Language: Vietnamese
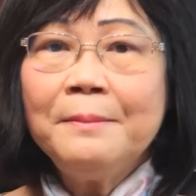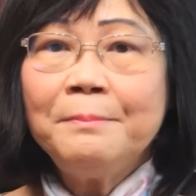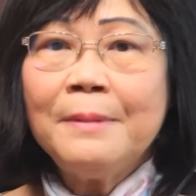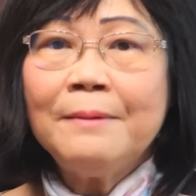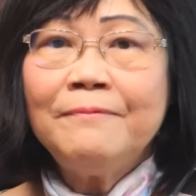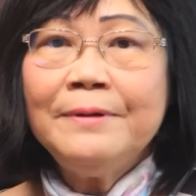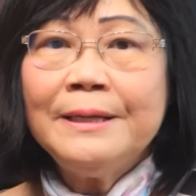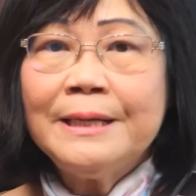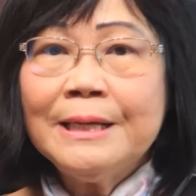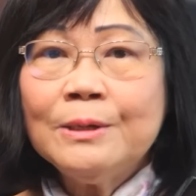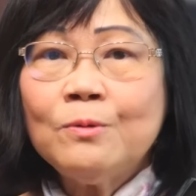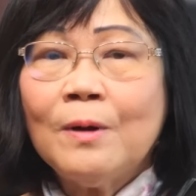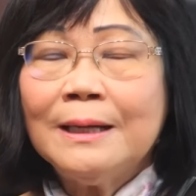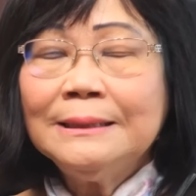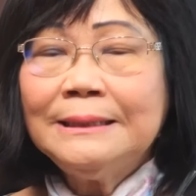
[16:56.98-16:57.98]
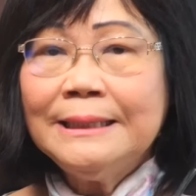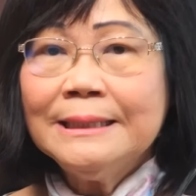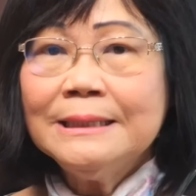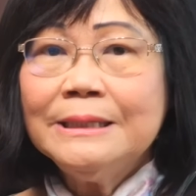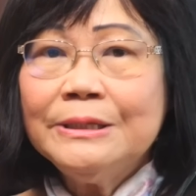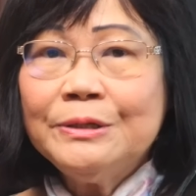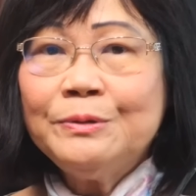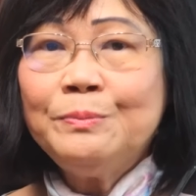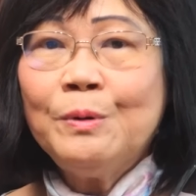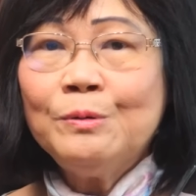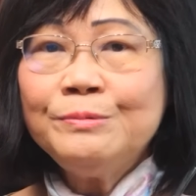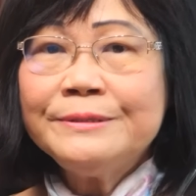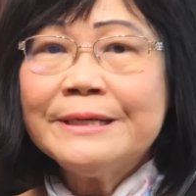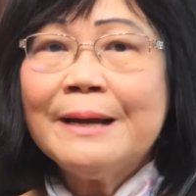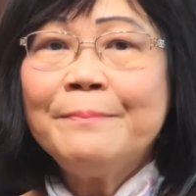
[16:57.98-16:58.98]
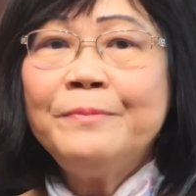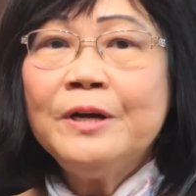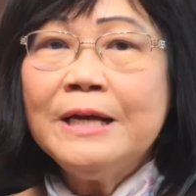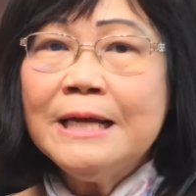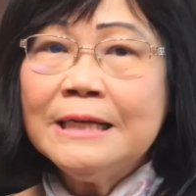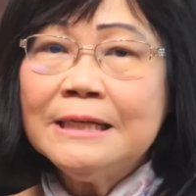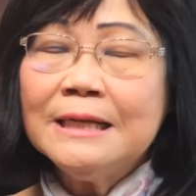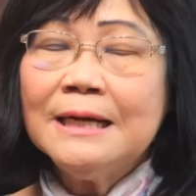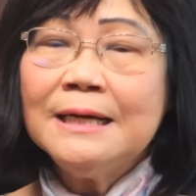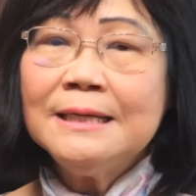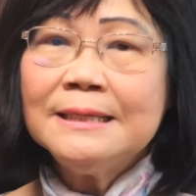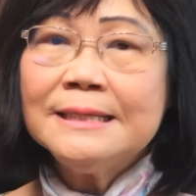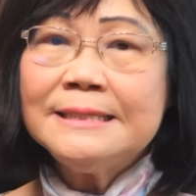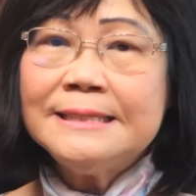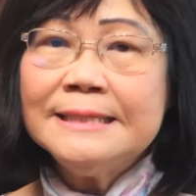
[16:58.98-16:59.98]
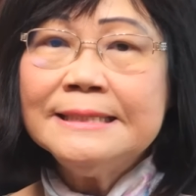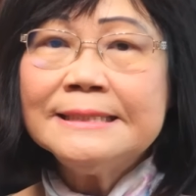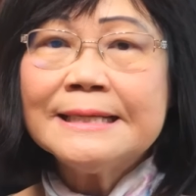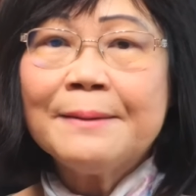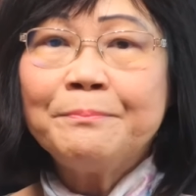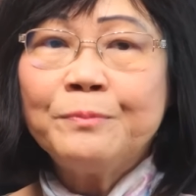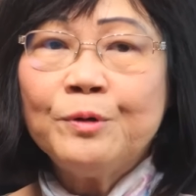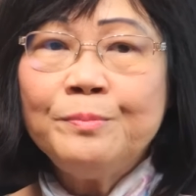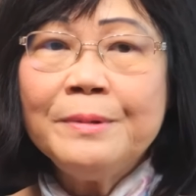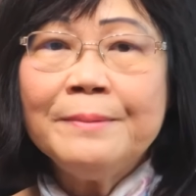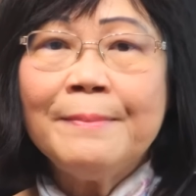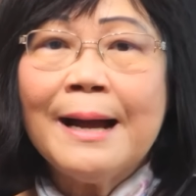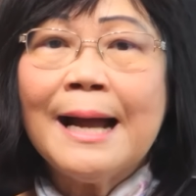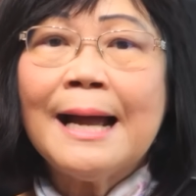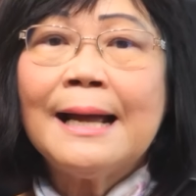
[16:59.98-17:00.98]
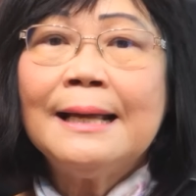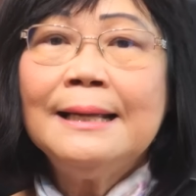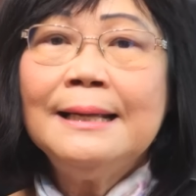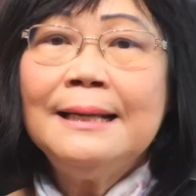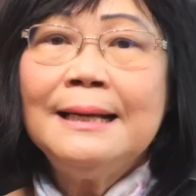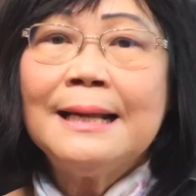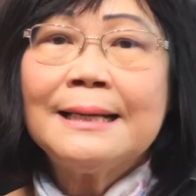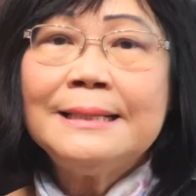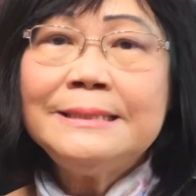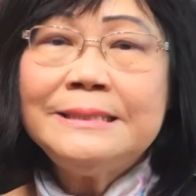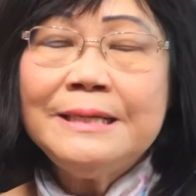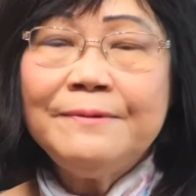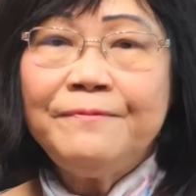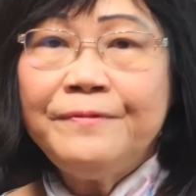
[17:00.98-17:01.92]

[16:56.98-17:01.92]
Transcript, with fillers: mà vì cái khoản tiền hưu 400 nó ít hơn cái 943 là cái chi